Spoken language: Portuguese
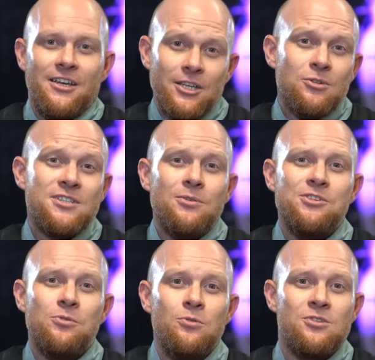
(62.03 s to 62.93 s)
Redução
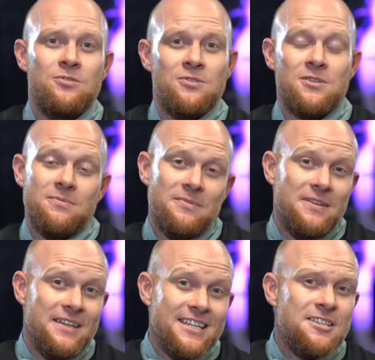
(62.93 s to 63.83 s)
de custos.
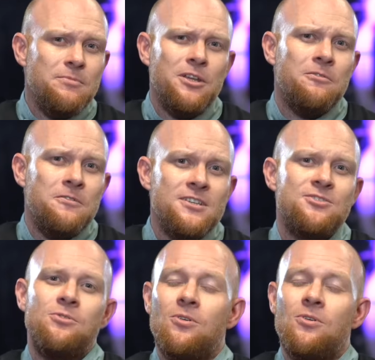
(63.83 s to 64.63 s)
Esse benefício